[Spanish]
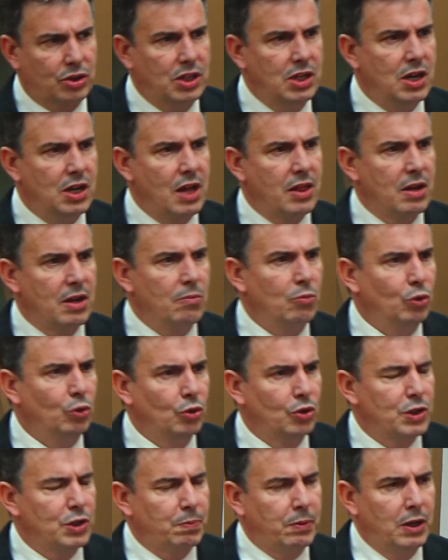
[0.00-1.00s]
cortina
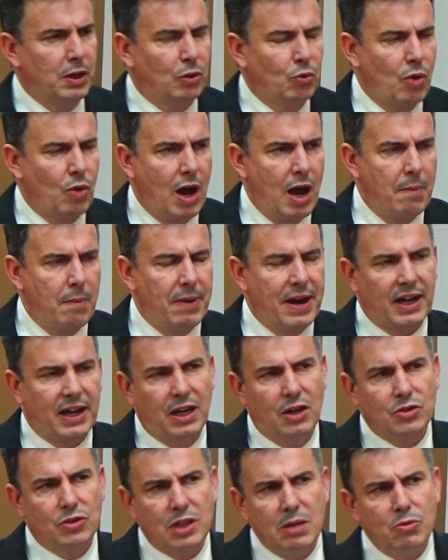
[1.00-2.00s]
del mundo espiritual
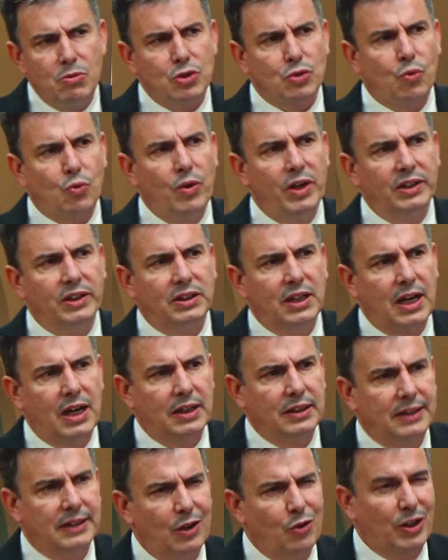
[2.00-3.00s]
para que nos demos
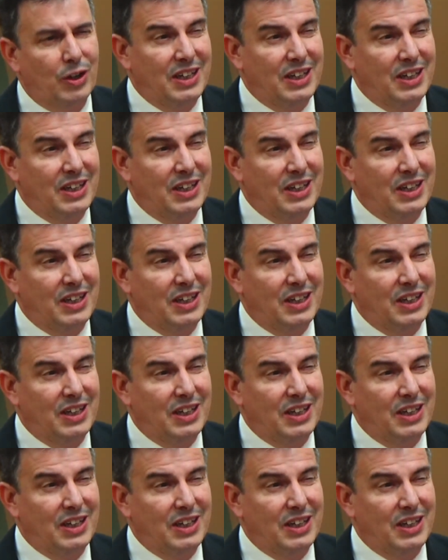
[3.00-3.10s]
cuenta